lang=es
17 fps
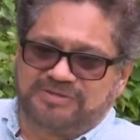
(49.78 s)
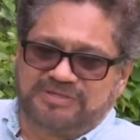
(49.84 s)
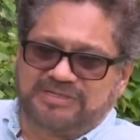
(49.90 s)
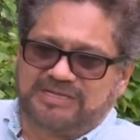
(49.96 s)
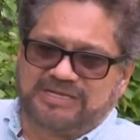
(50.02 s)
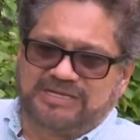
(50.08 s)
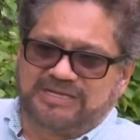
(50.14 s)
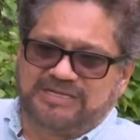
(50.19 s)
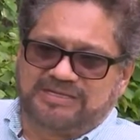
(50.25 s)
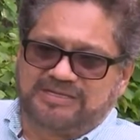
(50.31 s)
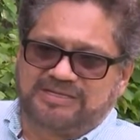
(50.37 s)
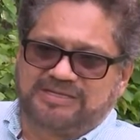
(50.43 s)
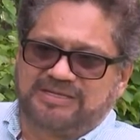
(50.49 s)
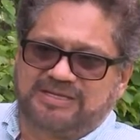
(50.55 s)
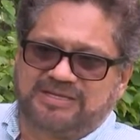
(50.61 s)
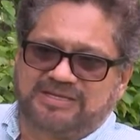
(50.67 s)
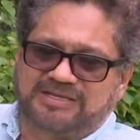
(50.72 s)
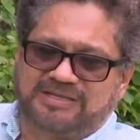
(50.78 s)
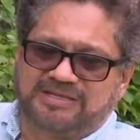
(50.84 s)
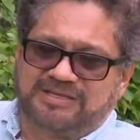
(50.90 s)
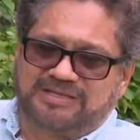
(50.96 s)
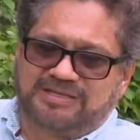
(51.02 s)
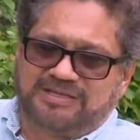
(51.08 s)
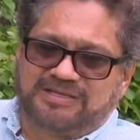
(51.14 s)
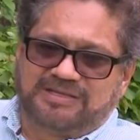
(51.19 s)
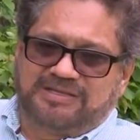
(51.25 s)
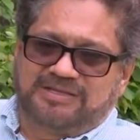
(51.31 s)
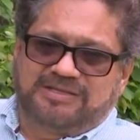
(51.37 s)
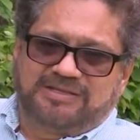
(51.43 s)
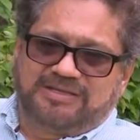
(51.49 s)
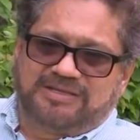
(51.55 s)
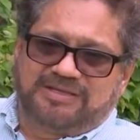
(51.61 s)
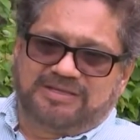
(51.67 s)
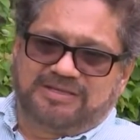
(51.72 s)
donde la guerrilla
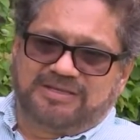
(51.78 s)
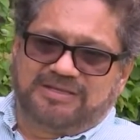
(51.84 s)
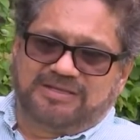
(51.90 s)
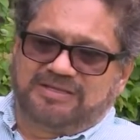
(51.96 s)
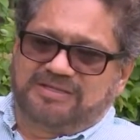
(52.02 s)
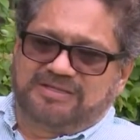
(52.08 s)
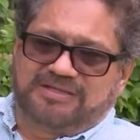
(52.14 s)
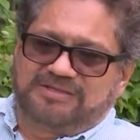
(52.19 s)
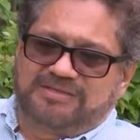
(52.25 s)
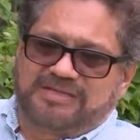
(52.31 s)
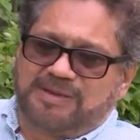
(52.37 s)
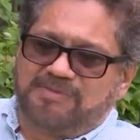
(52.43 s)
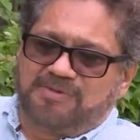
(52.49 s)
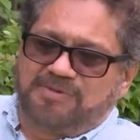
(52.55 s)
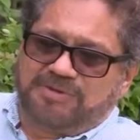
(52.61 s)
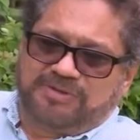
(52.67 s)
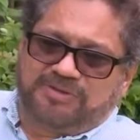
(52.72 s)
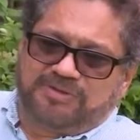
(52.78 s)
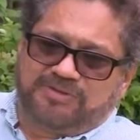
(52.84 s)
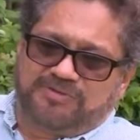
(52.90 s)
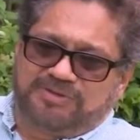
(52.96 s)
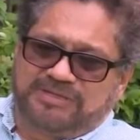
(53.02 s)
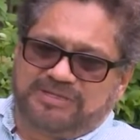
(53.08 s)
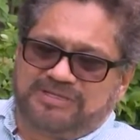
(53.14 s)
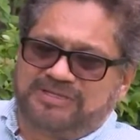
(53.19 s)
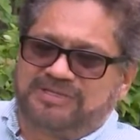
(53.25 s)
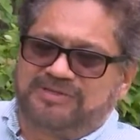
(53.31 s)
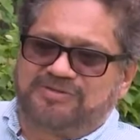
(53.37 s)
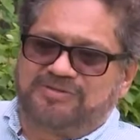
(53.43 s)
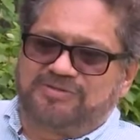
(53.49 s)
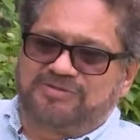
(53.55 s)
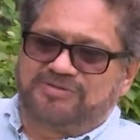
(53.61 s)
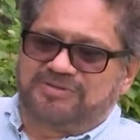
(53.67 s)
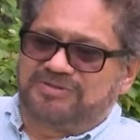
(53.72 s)
eh, se ha movido durante
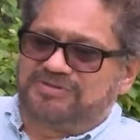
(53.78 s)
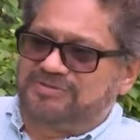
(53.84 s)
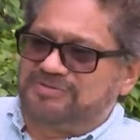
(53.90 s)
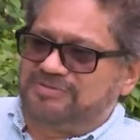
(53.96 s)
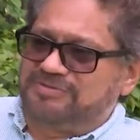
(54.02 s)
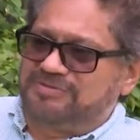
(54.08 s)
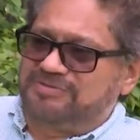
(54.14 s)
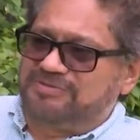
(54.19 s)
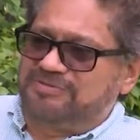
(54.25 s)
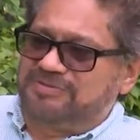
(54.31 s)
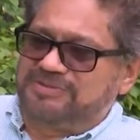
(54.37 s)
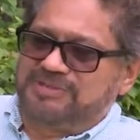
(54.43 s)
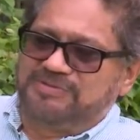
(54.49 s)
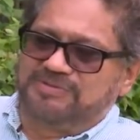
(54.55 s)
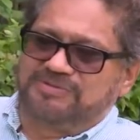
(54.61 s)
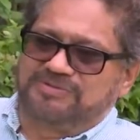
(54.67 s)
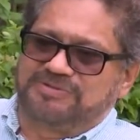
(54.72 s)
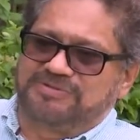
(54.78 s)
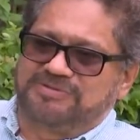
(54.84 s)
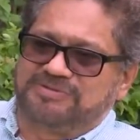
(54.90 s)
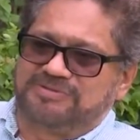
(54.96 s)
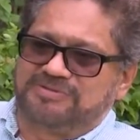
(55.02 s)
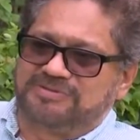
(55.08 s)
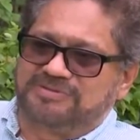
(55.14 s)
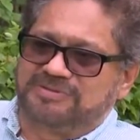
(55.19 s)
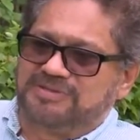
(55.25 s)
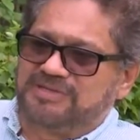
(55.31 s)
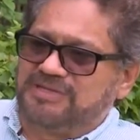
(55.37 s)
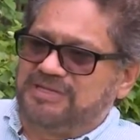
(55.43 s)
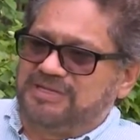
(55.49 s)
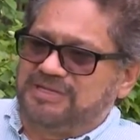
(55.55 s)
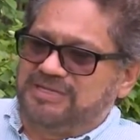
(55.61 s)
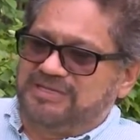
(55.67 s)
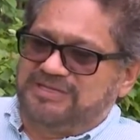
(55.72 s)
todos estos últimos
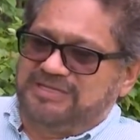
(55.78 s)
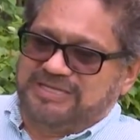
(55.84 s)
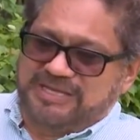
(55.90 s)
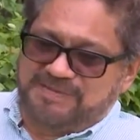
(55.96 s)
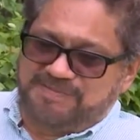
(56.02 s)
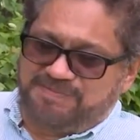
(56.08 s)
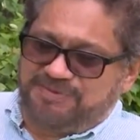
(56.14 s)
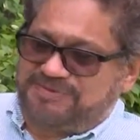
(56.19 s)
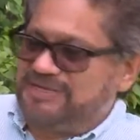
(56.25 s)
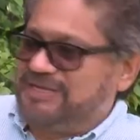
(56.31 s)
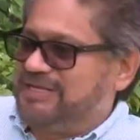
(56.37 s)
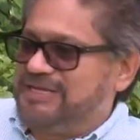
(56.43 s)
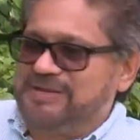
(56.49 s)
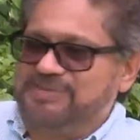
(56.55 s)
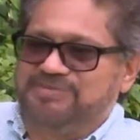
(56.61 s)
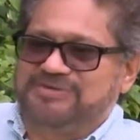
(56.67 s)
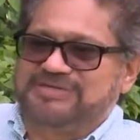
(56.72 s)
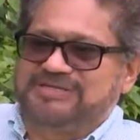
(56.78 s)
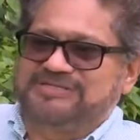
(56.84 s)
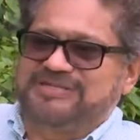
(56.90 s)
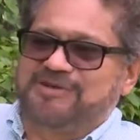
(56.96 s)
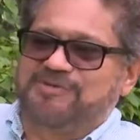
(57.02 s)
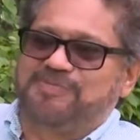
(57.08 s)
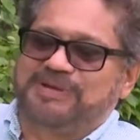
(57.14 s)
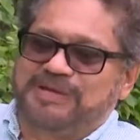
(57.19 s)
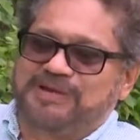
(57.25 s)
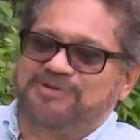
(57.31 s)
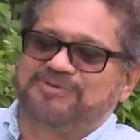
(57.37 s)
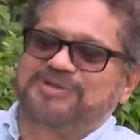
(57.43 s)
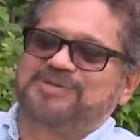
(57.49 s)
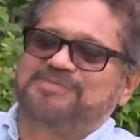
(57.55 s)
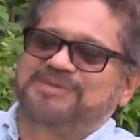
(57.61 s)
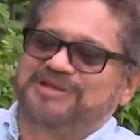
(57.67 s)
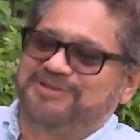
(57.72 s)
tiempos. Ahí hemos estado. ¿Para
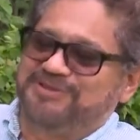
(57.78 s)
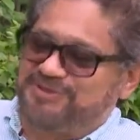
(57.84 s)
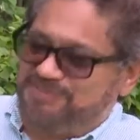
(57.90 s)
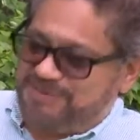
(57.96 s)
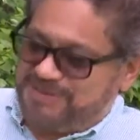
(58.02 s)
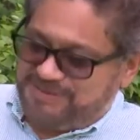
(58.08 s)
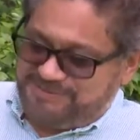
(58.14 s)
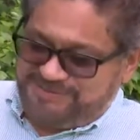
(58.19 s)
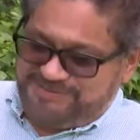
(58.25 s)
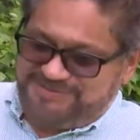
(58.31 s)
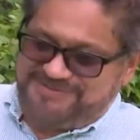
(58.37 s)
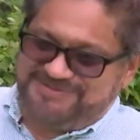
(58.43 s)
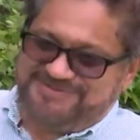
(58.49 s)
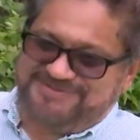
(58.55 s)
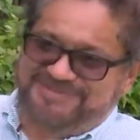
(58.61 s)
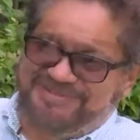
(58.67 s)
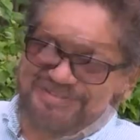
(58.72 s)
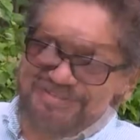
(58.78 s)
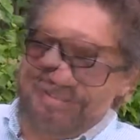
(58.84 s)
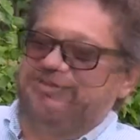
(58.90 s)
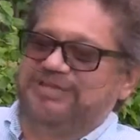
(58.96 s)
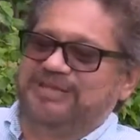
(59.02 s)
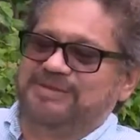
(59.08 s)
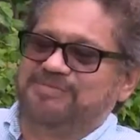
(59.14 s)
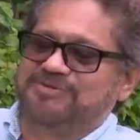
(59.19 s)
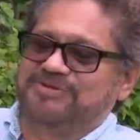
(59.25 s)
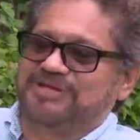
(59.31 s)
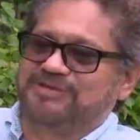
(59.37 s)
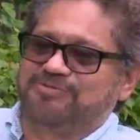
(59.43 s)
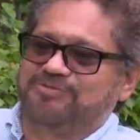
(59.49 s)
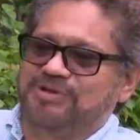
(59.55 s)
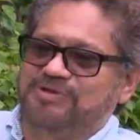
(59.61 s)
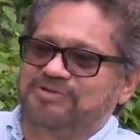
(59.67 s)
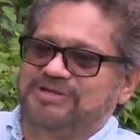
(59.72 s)
dónde más nos vamos? donde hemos
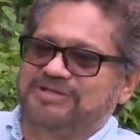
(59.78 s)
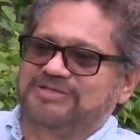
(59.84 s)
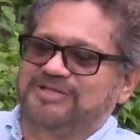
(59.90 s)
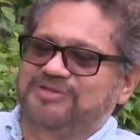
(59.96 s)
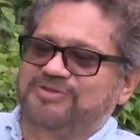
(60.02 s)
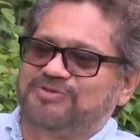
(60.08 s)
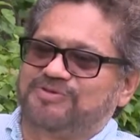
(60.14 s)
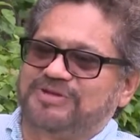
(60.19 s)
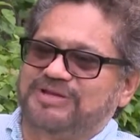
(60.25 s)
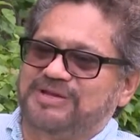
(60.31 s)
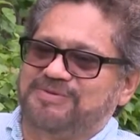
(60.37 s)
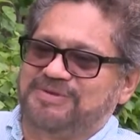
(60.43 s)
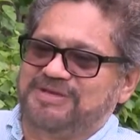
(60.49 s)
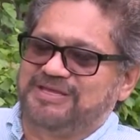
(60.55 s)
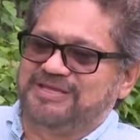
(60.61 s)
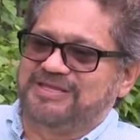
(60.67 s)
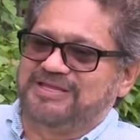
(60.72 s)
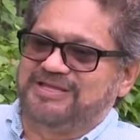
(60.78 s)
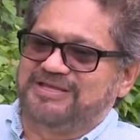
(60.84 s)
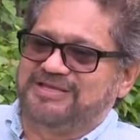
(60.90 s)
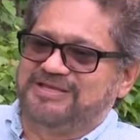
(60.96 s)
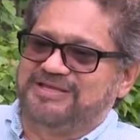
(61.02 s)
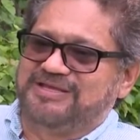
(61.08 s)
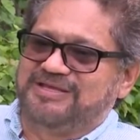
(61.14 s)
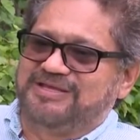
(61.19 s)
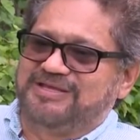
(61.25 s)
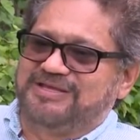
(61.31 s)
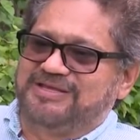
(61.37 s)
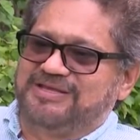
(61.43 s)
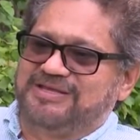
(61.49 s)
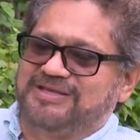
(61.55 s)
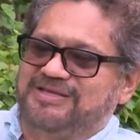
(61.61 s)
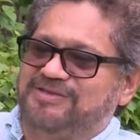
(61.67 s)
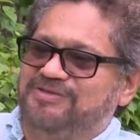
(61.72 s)
actuado durante toda la vida,
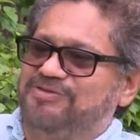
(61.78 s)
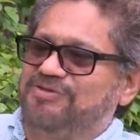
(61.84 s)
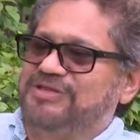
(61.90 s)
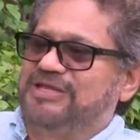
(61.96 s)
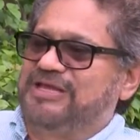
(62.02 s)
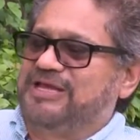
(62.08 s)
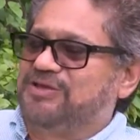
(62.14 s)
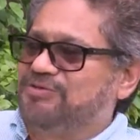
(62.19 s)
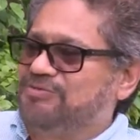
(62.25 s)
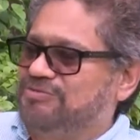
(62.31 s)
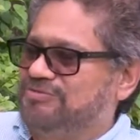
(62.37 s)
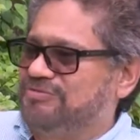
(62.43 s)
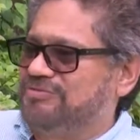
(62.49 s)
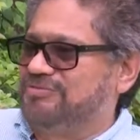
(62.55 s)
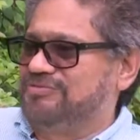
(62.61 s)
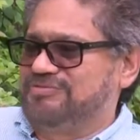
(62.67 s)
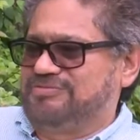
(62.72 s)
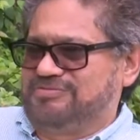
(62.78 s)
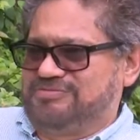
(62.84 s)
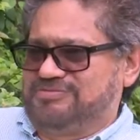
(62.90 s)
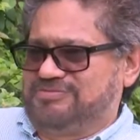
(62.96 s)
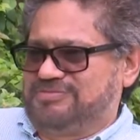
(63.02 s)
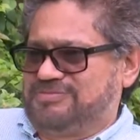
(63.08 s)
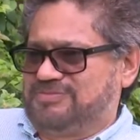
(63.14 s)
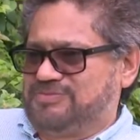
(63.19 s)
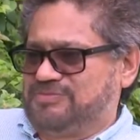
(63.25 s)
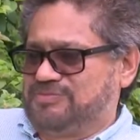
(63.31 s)
donde hay un,